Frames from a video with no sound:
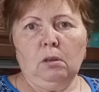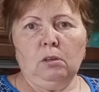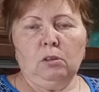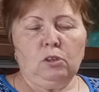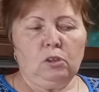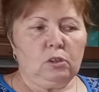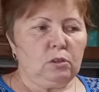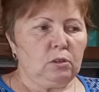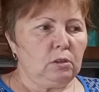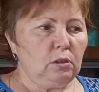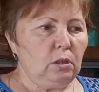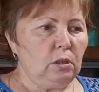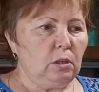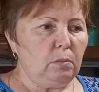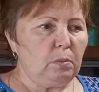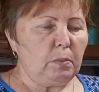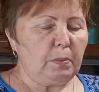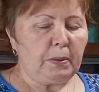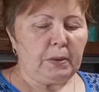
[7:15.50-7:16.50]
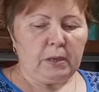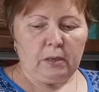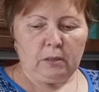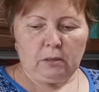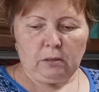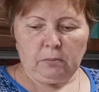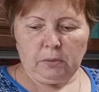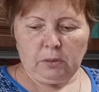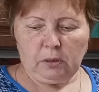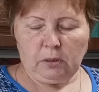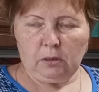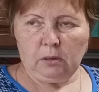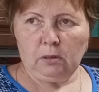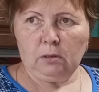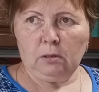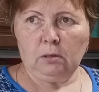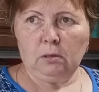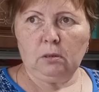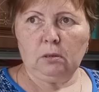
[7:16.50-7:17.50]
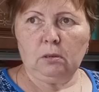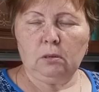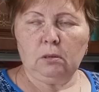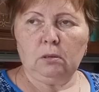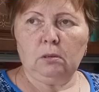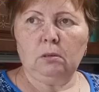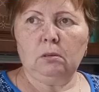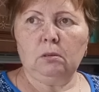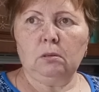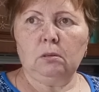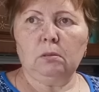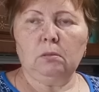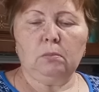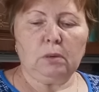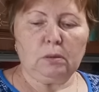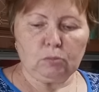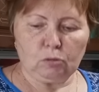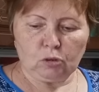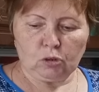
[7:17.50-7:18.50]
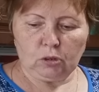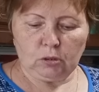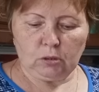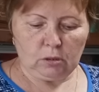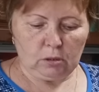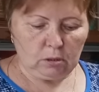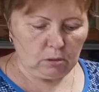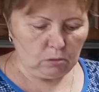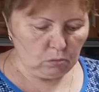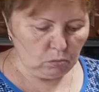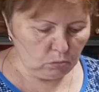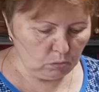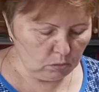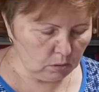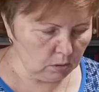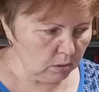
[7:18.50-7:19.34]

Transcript: Сейчас их надо по пакетам. Бабушке надо одну.